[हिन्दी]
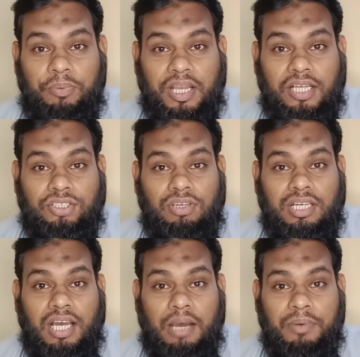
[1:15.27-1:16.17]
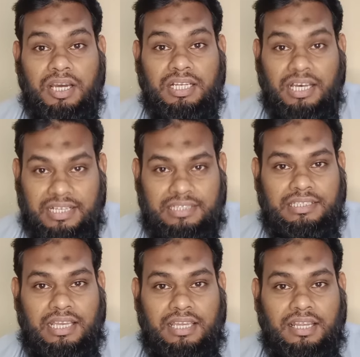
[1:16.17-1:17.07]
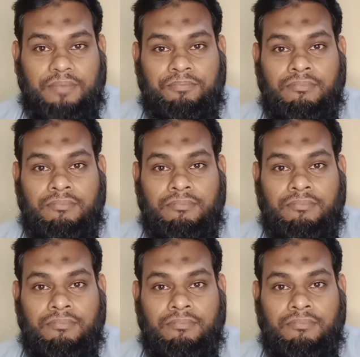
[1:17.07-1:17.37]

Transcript: रुपये का जो है ना हम अगर ख़रीदते हैं ना